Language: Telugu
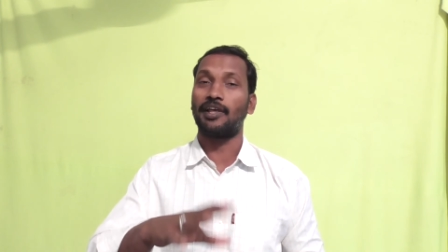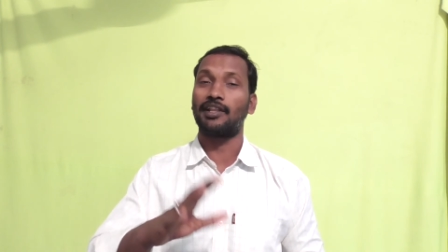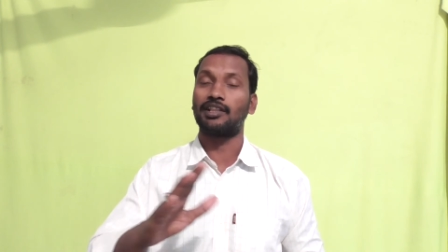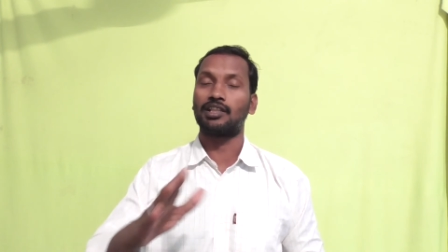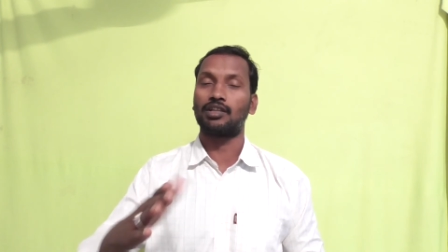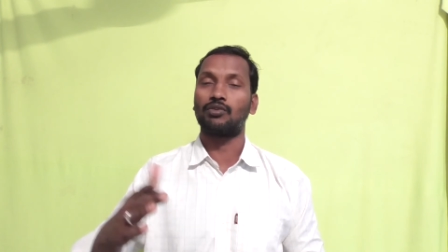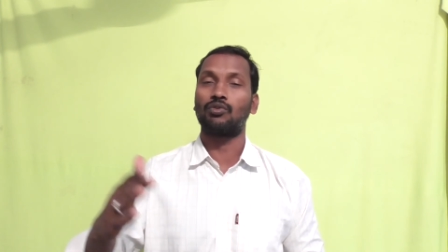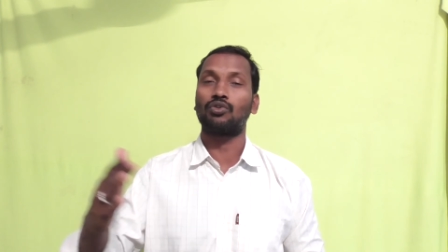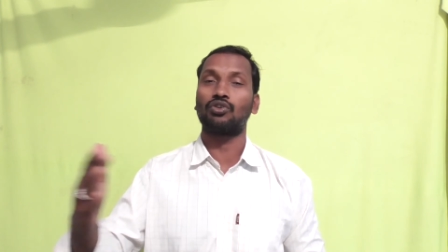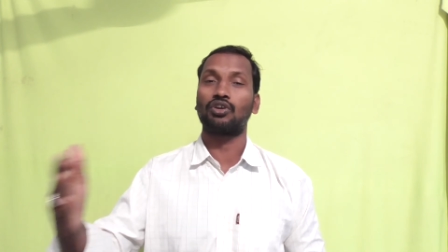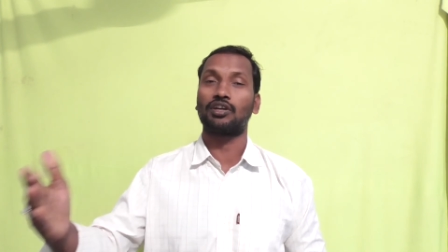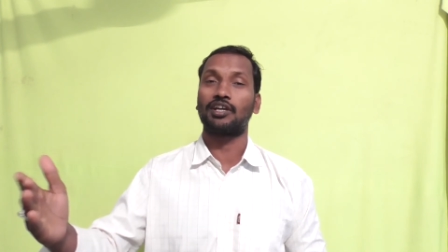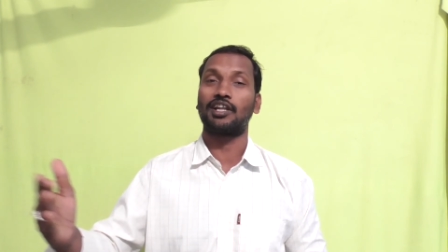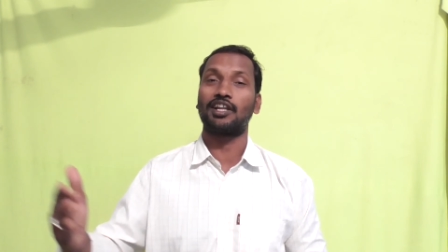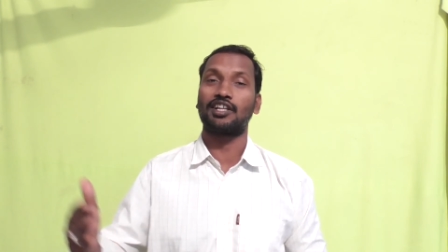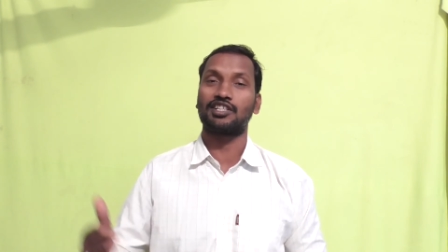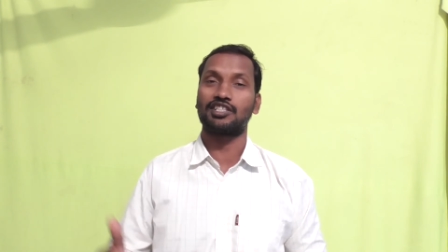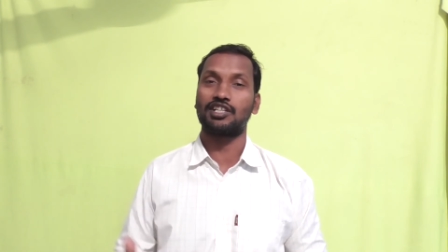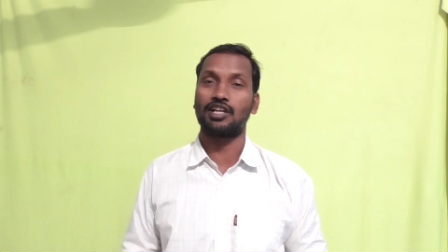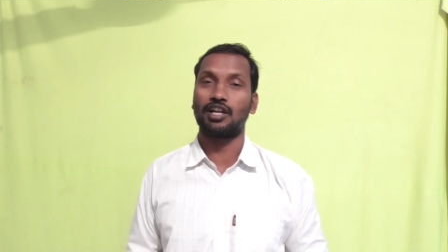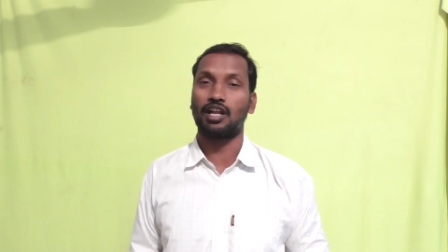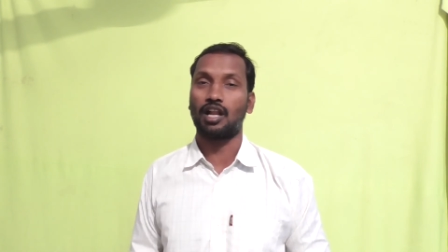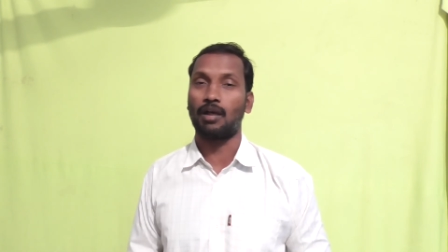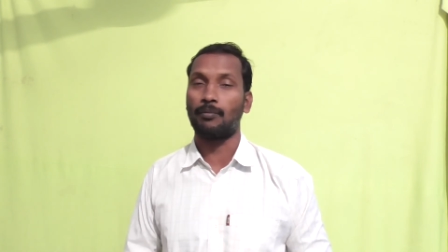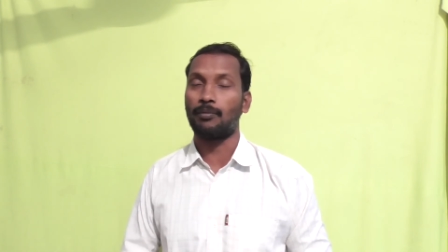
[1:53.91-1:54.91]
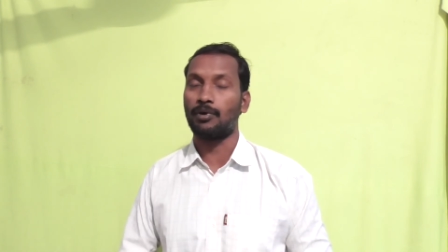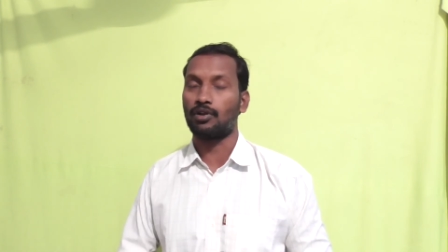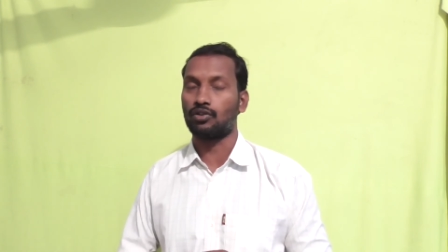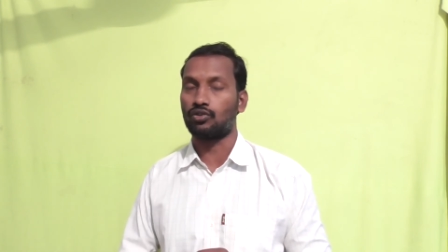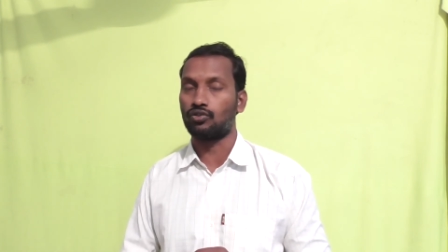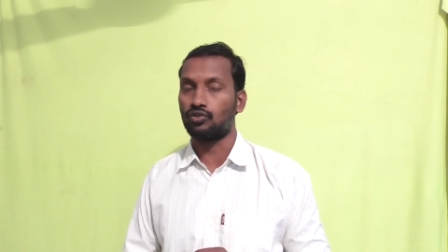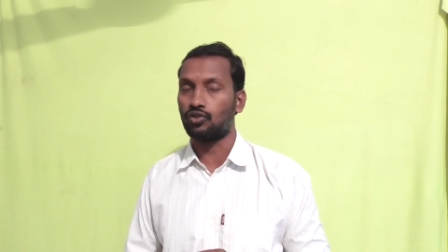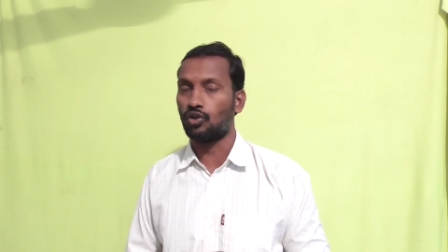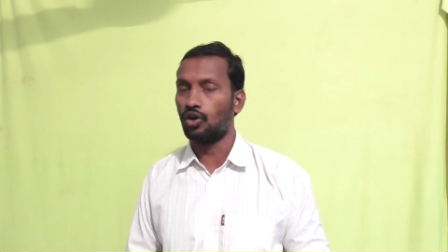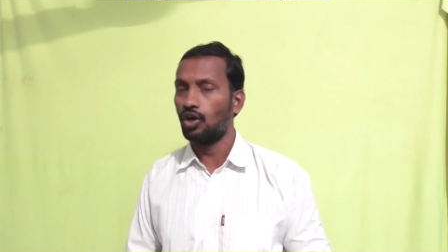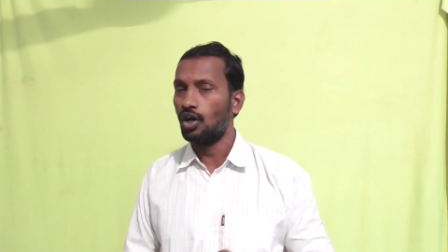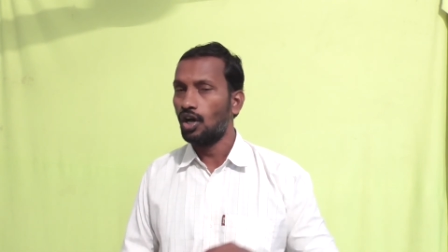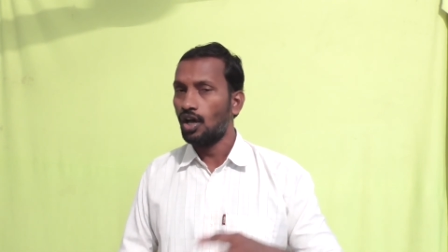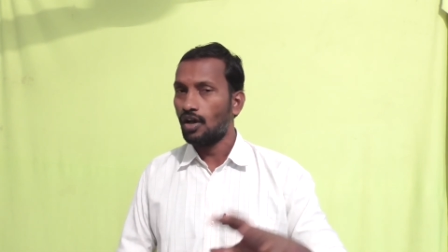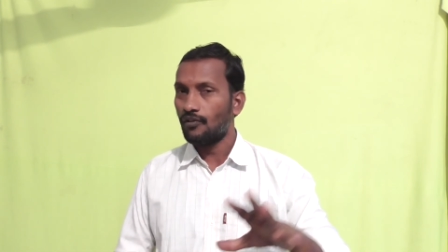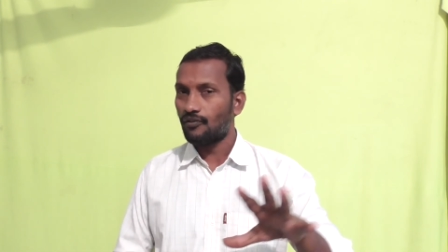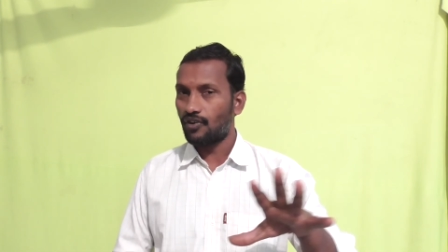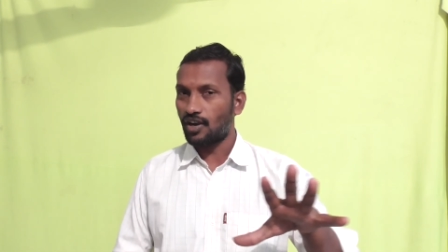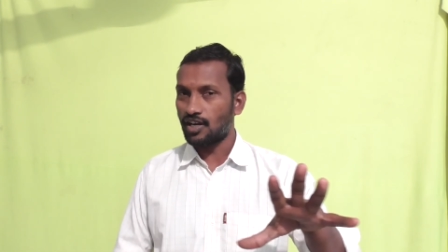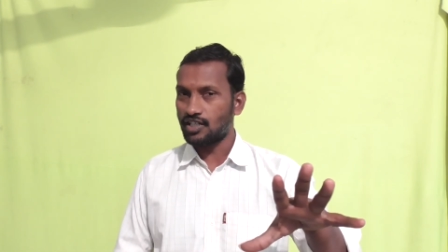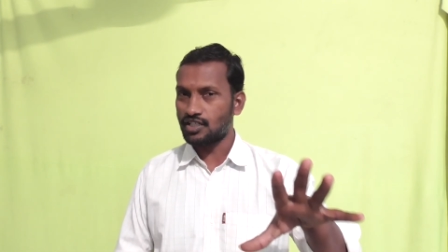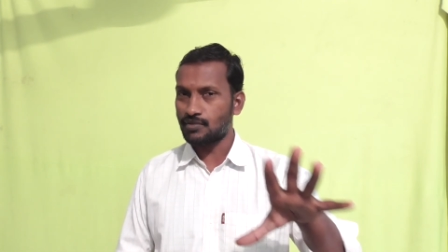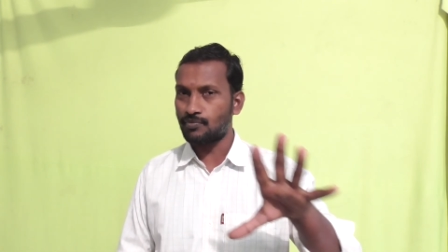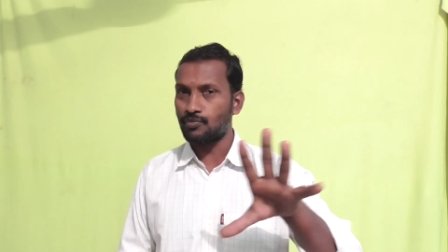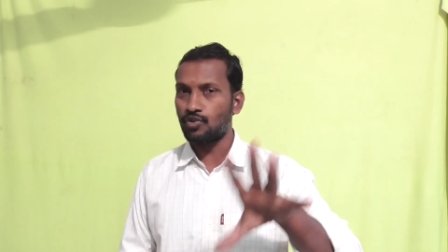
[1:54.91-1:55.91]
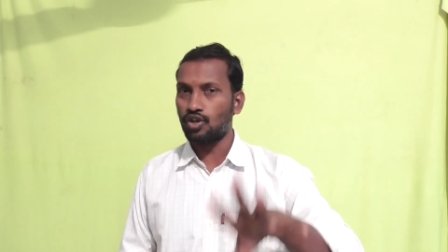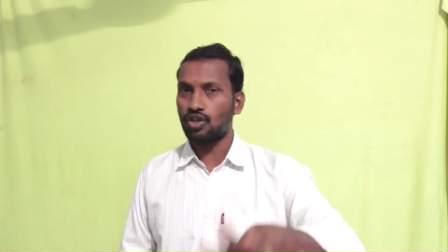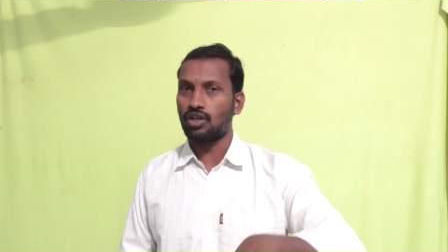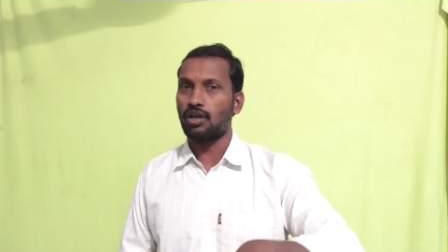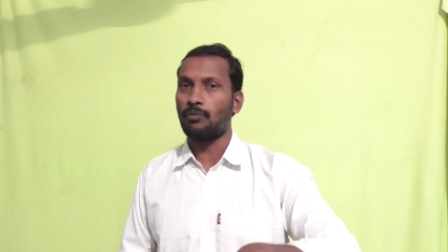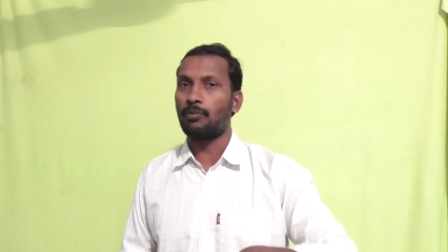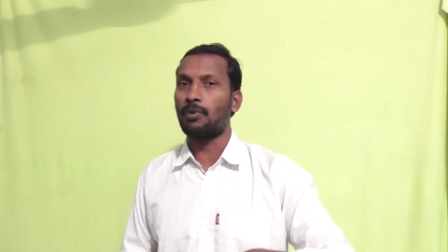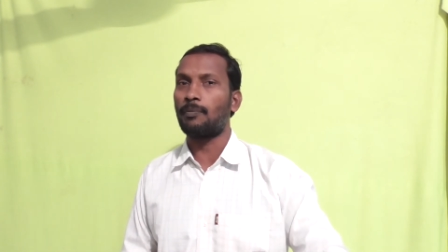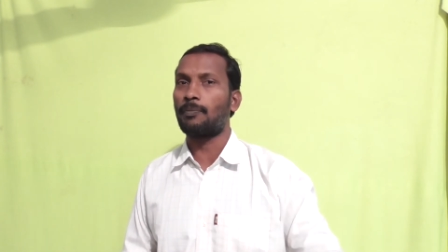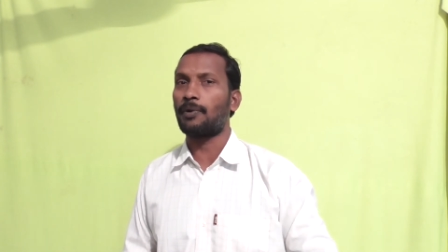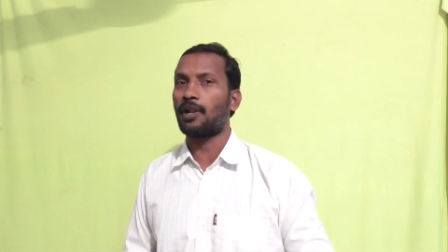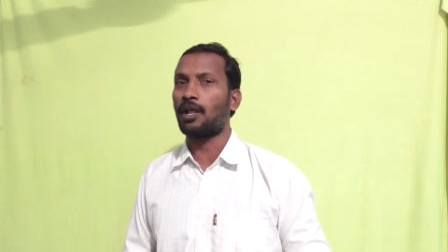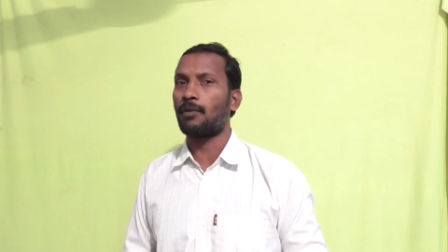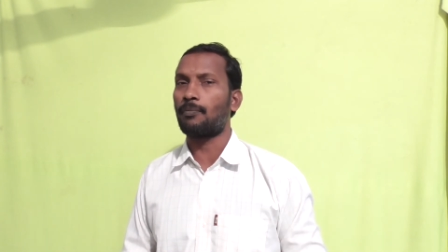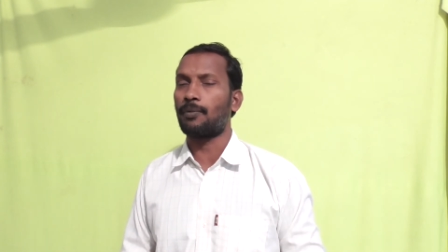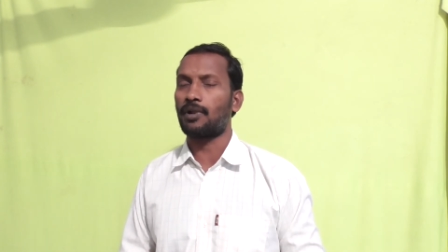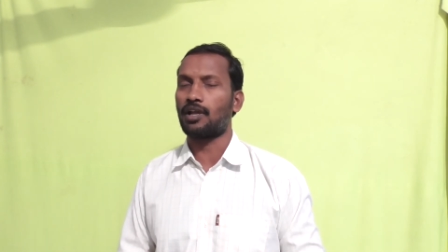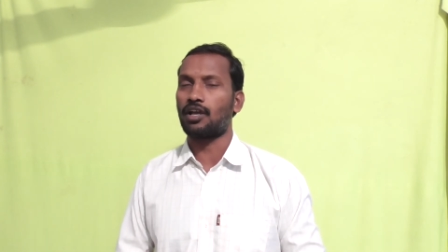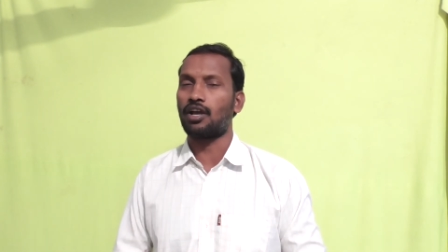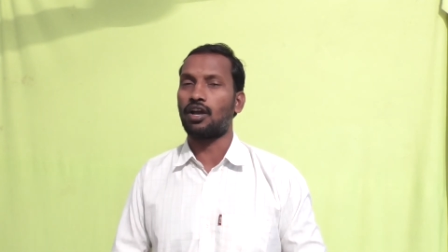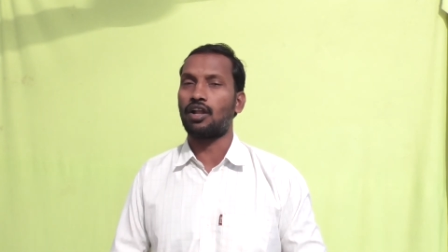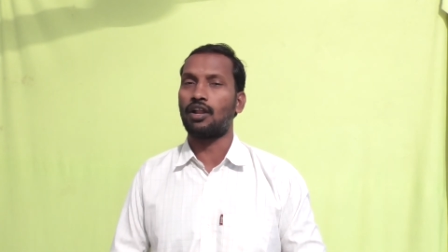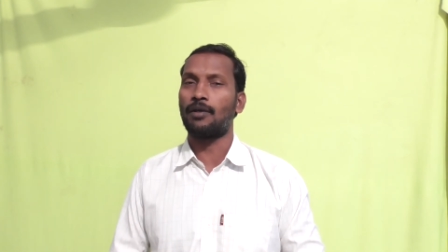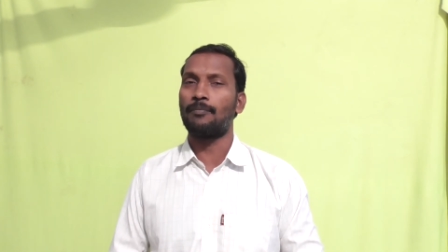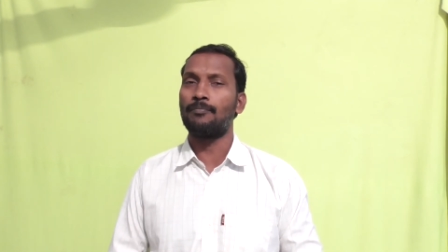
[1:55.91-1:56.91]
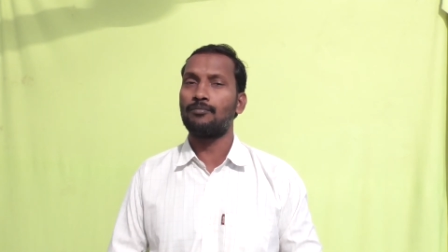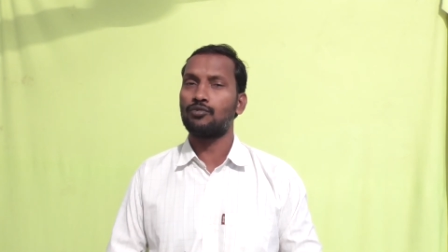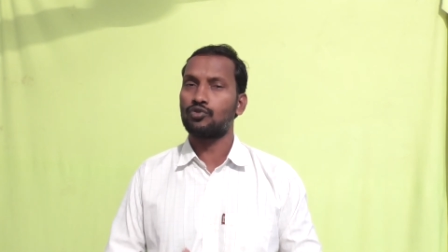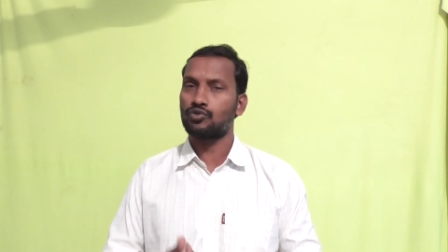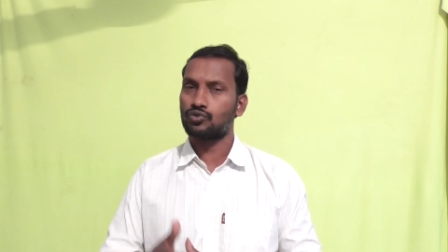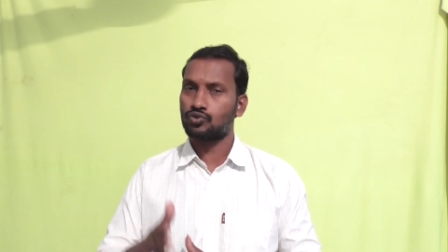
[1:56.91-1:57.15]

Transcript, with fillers: ఎంతవరకు కలెక్షన్ రాబడుతుందో ఫ్రెండ్స్ మీ యొక్క అభిప్రాయం ప్రకారం